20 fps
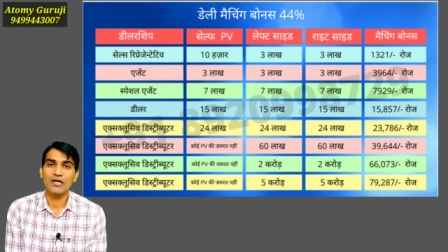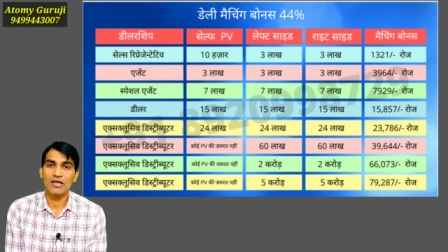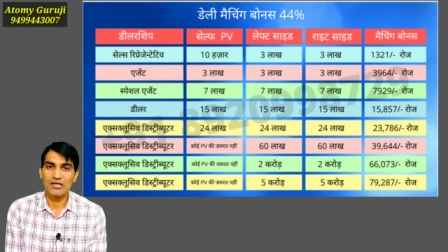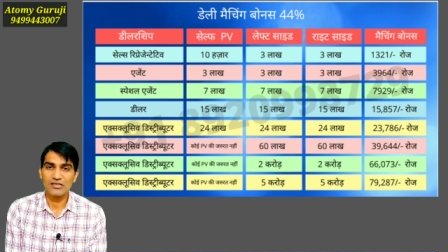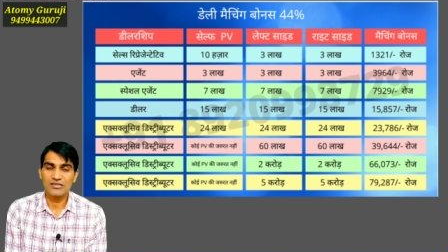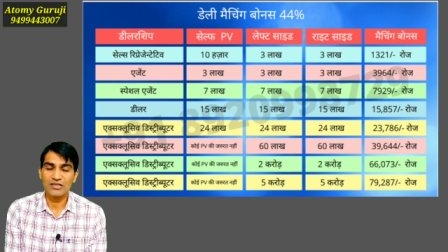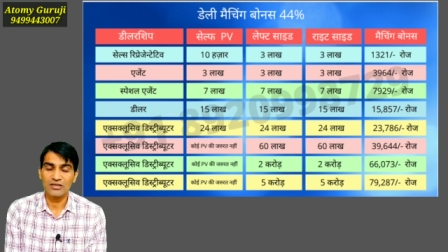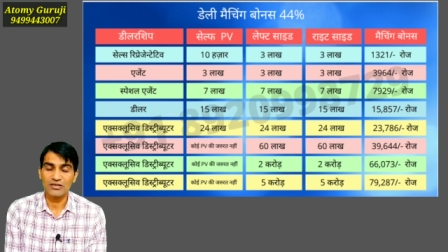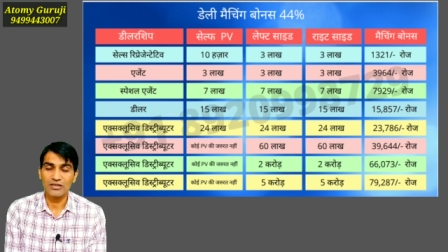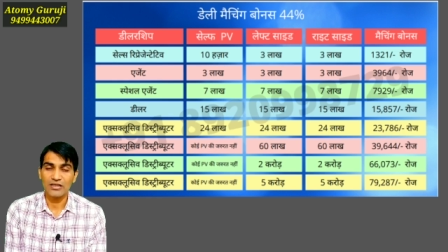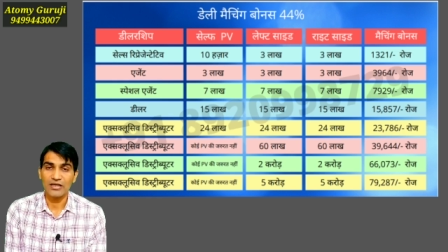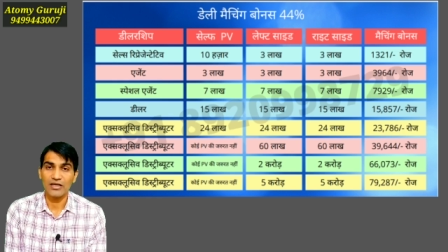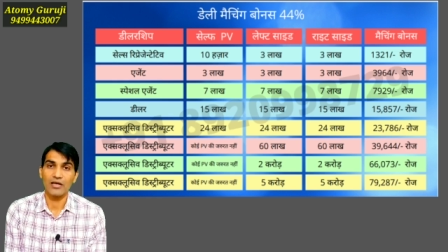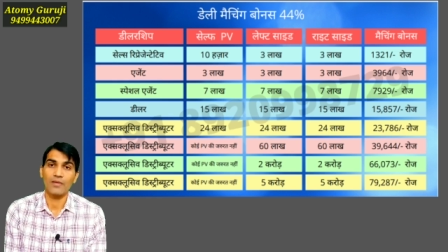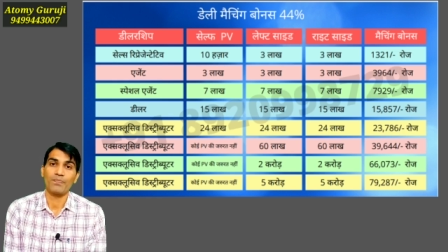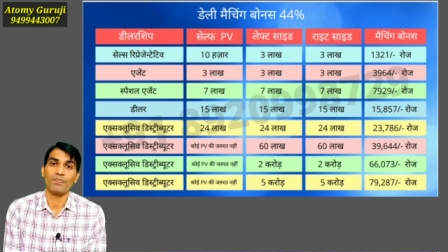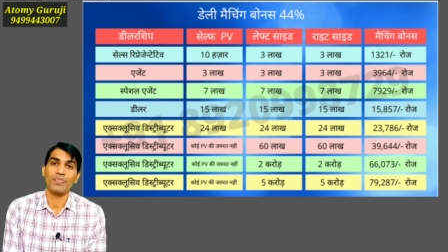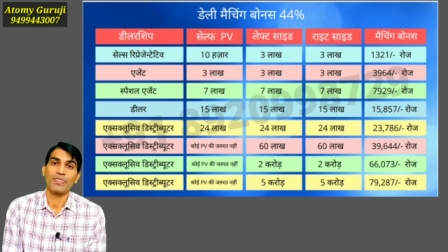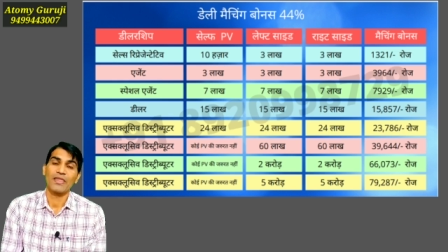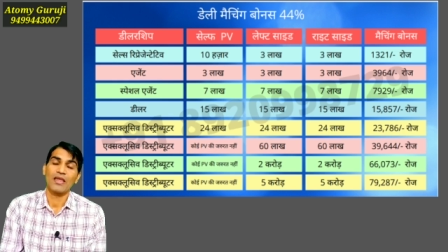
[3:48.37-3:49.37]
कर सकते
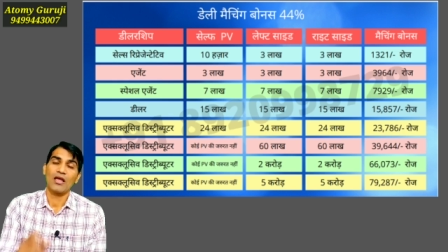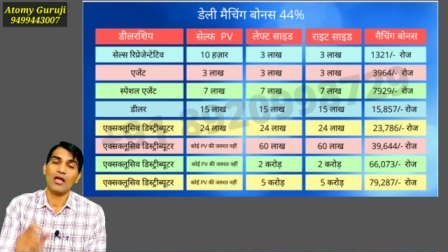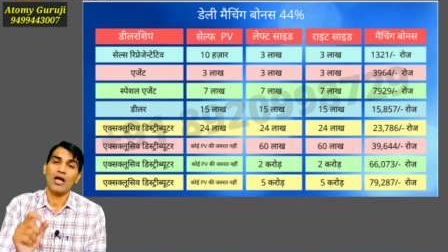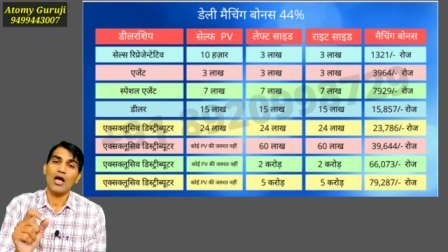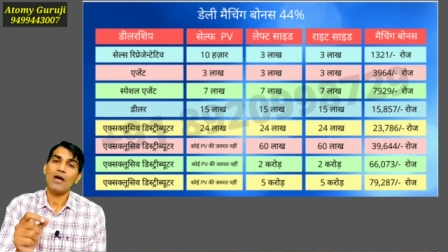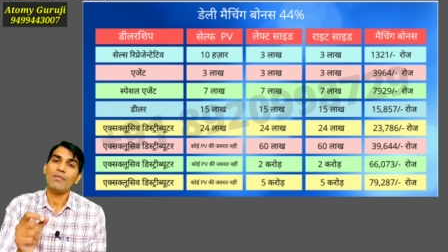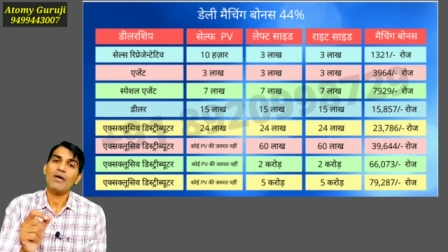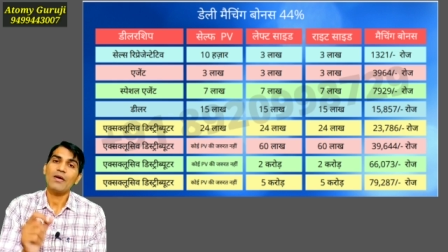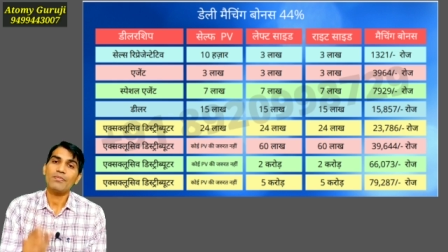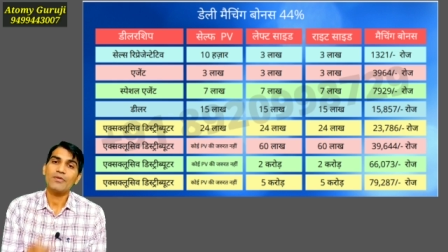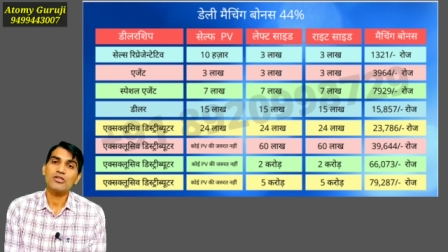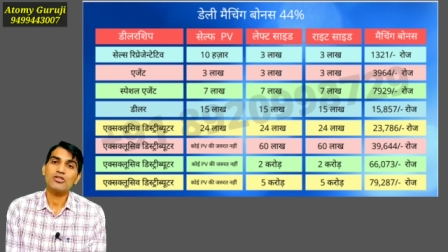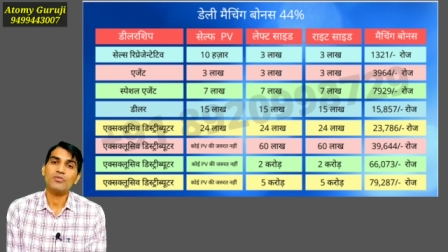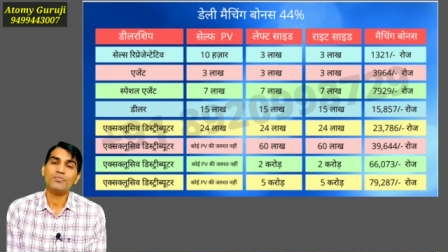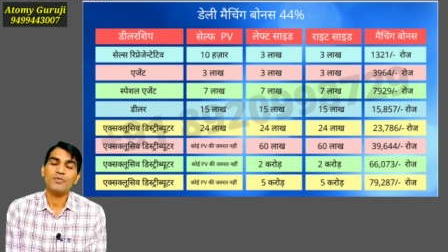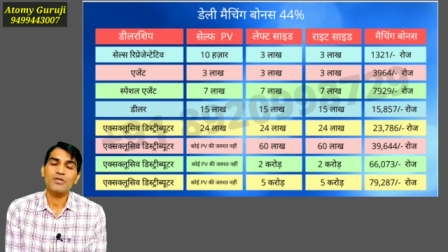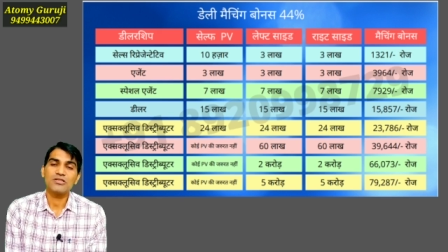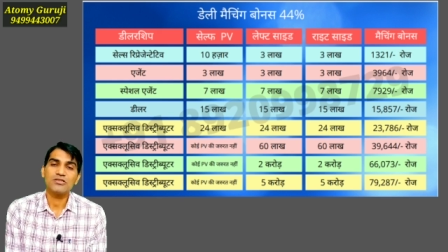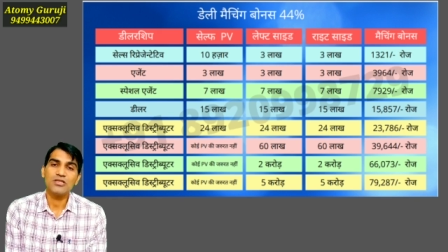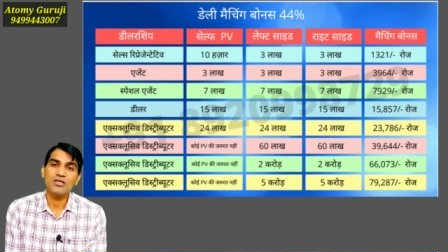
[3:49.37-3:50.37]
हैं अब आपके जो
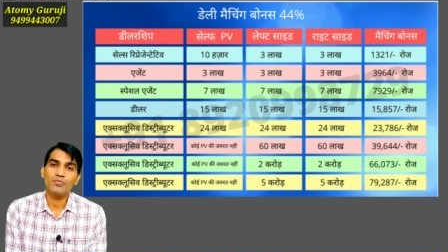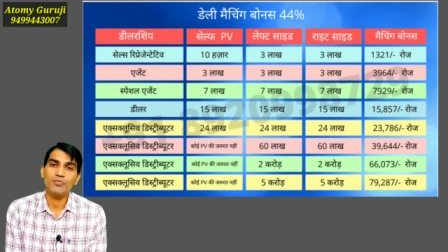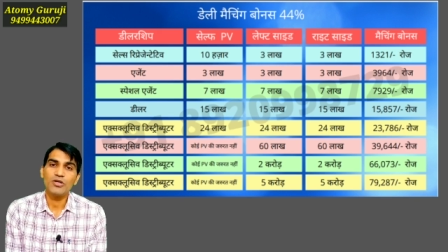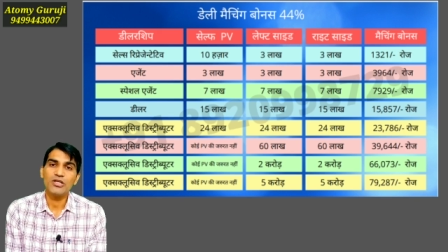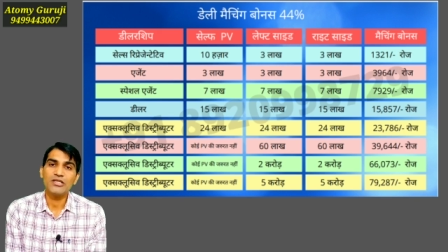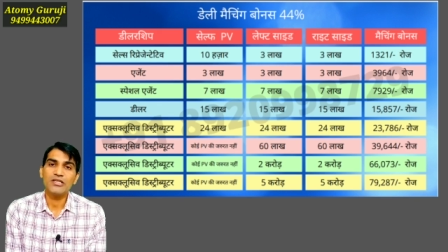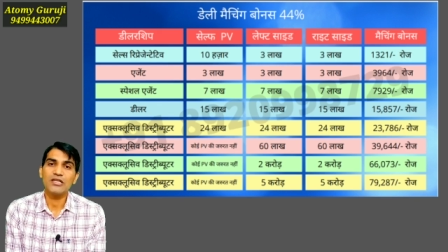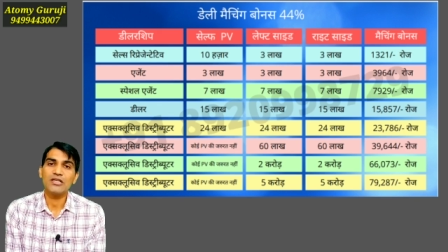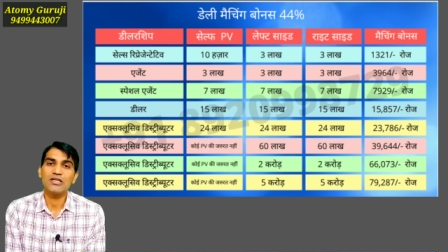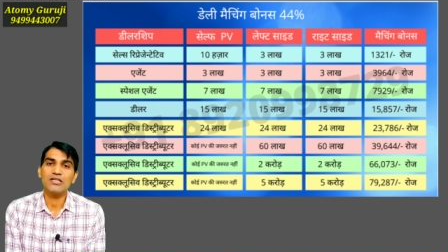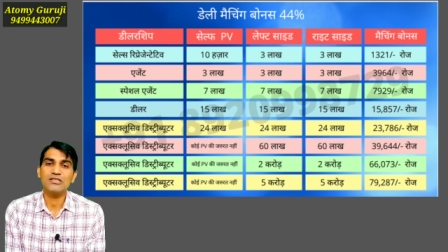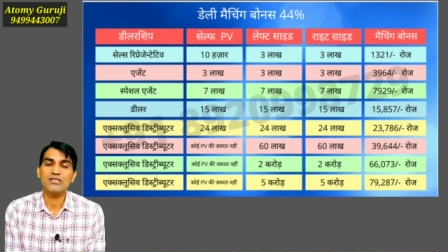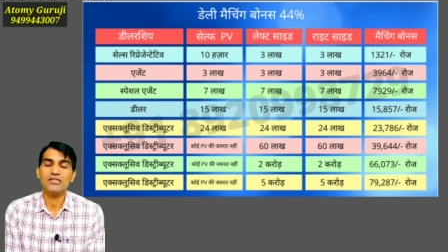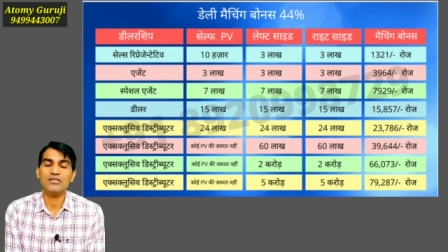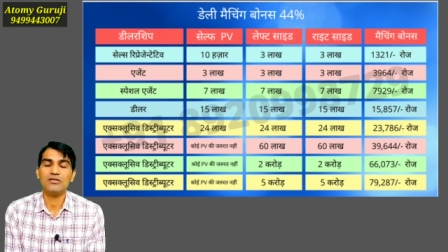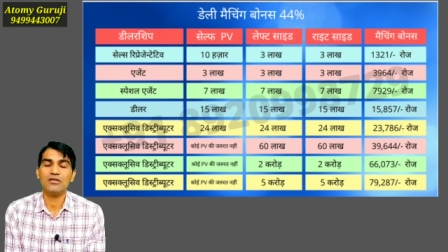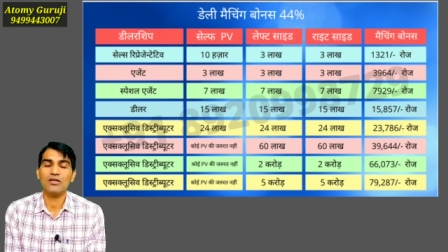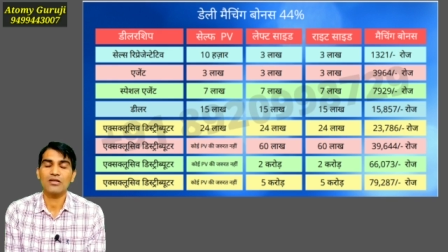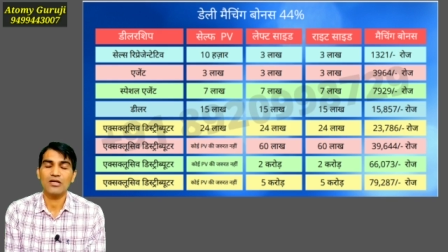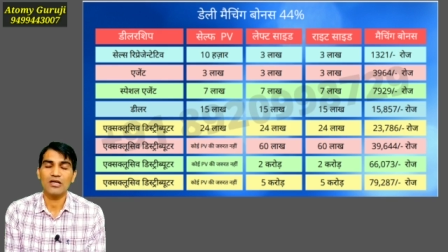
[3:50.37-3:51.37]
पर्सनल पॉइंट की
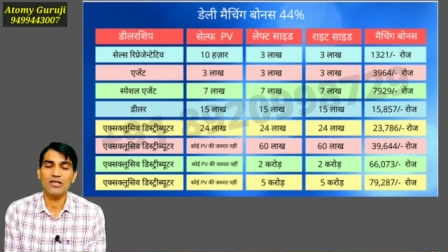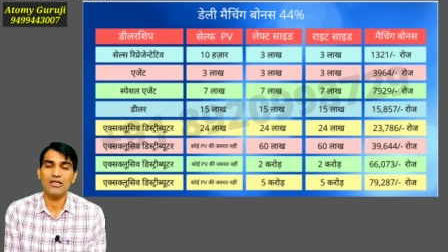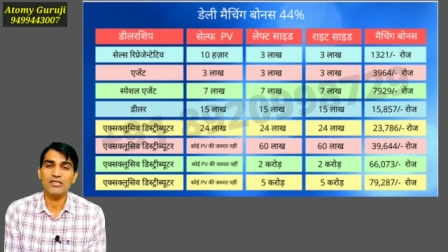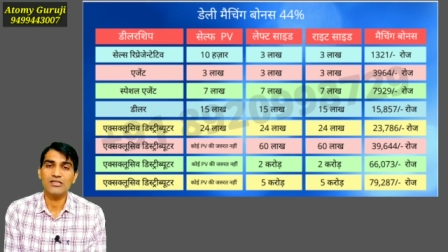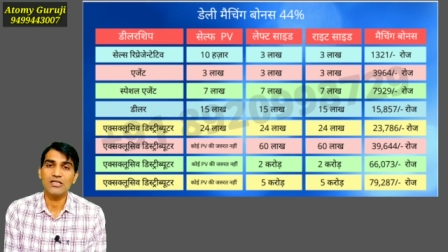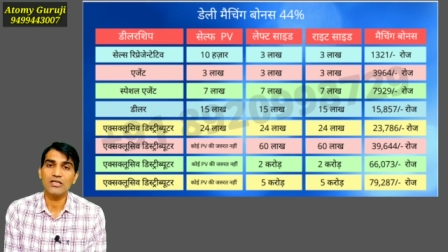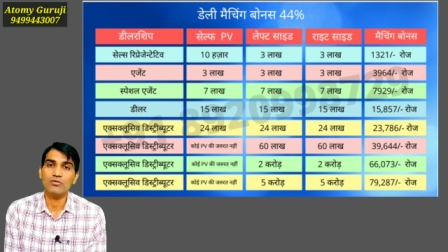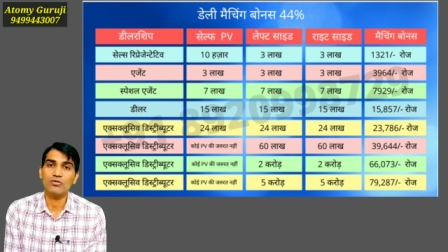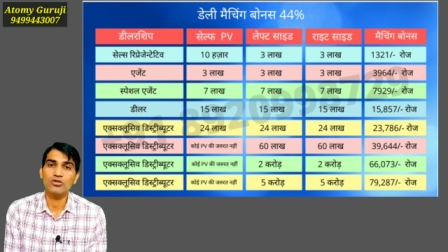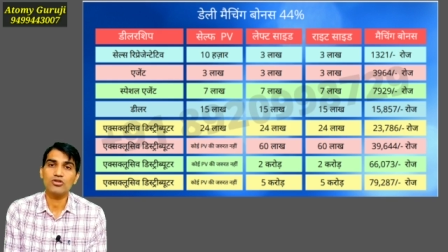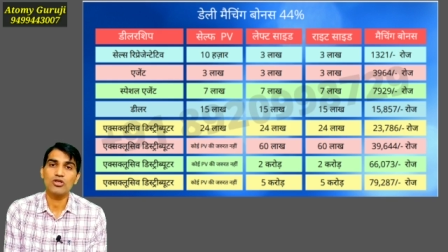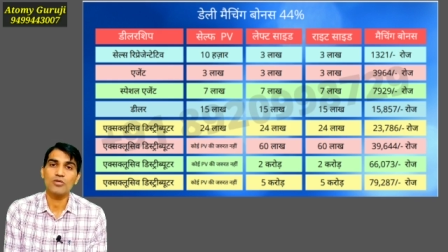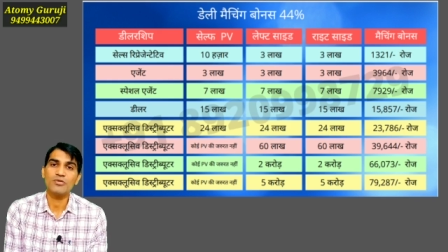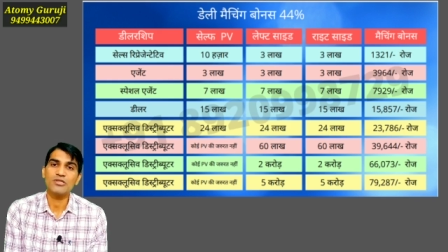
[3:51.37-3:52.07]
कंडीशन है वो